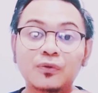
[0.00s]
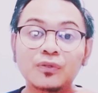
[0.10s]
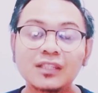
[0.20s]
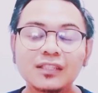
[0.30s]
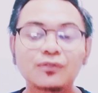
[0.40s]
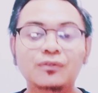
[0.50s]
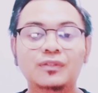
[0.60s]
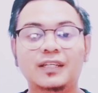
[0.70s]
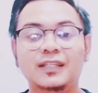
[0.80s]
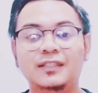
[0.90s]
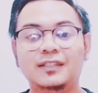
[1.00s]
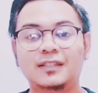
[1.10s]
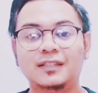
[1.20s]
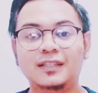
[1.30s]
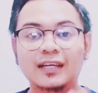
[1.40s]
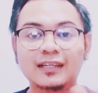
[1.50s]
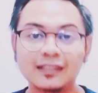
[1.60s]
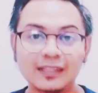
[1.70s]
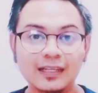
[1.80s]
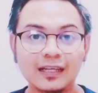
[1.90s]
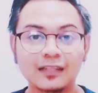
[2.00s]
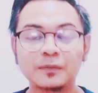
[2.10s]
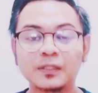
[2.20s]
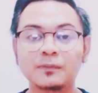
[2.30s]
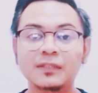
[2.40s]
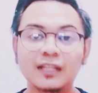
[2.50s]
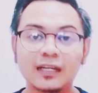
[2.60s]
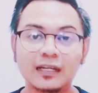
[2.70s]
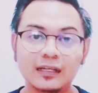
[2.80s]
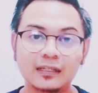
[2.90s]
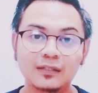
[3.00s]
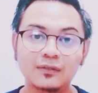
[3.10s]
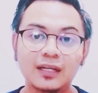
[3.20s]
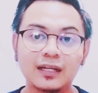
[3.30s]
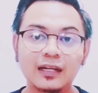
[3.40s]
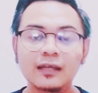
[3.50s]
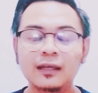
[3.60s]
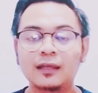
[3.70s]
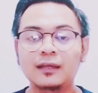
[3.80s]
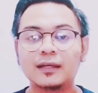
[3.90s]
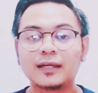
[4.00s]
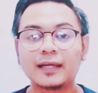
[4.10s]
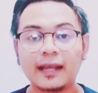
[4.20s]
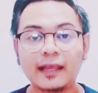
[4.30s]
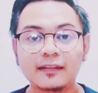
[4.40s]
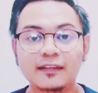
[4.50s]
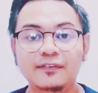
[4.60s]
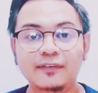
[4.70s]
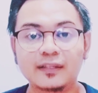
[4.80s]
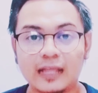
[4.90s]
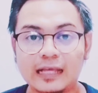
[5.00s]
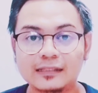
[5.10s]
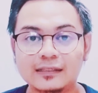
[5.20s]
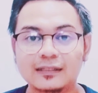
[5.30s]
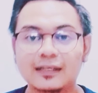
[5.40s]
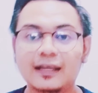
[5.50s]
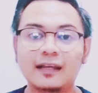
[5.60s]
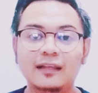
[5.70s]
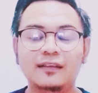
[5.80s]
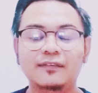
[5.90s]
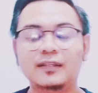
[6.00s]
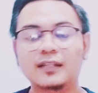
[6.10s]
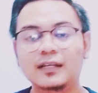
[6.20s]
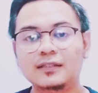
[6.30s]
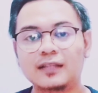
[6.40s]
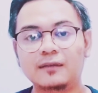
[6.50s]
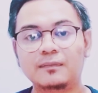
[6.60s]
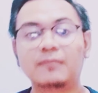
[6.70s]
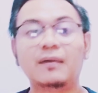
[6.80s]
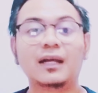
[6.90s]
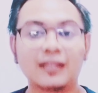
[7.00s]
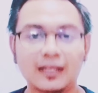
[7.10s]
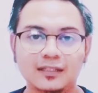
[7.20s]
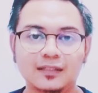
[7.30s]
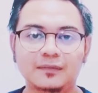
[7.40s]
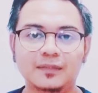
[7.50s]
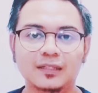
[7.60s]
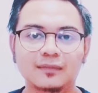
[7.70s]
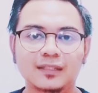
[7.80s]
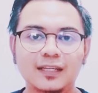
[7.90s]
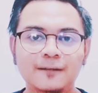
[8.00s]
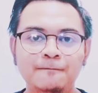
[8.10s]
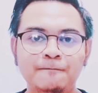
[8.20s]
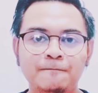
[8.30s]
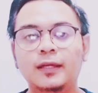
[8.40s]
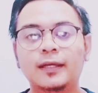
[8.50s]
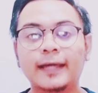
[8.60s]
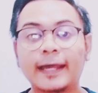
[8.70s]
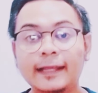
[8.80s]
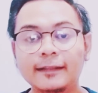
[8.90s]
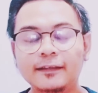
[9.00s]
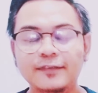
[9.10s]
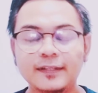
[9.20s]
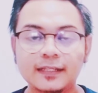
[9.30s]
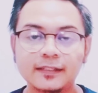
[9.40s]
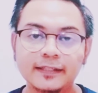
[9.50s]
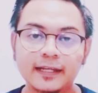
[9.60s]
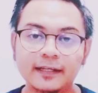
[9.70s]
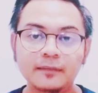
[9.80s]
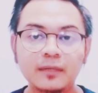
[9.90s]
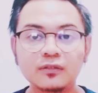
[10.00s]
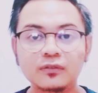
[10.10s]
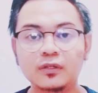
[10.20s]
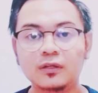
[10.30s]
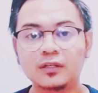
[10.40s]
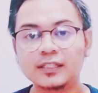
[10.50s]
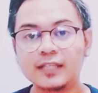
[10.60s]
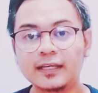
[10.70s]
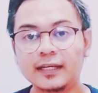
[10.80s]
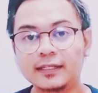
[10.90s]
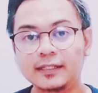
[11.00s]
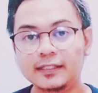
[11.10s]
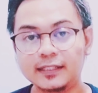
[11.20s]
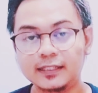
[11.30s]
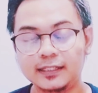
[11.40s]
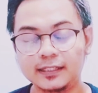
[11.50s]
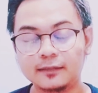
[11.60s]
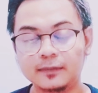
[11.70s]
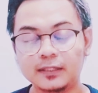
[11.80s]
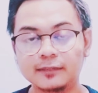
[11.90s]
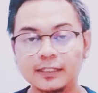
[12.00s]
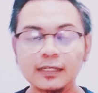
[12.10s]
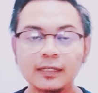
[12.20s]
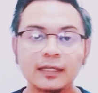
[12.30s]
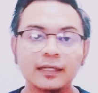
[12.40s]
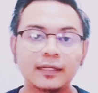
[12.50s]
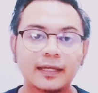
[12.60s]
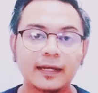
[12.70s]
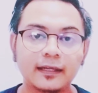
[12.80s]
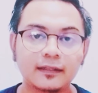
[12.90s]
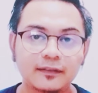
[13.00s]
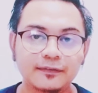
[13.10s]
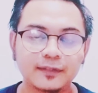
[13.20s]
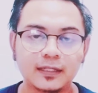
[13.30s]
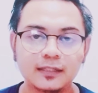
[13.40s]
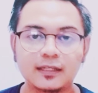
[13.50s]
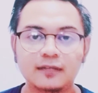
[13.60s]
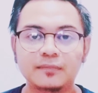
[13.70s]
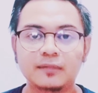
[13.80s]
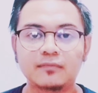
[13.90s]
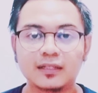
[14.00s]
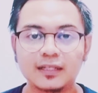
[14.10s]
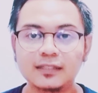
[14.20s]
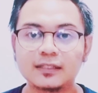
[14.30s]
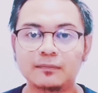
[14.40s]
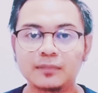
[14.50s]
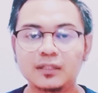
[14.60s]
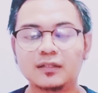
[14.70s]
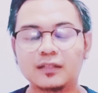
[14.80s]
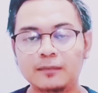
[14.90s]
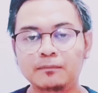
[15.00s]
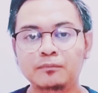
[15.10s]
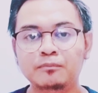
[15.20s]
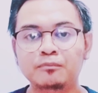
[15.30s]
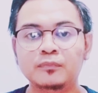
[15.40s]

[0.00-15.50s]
kunci sukses yang ketiga teman-teman ya itu adalah kreativitas kreativitas tanpa batas tentunya kreativitas yang dimaksud oleh saya di sini teman-teman ya kreativitas tanpa batas tapi tetap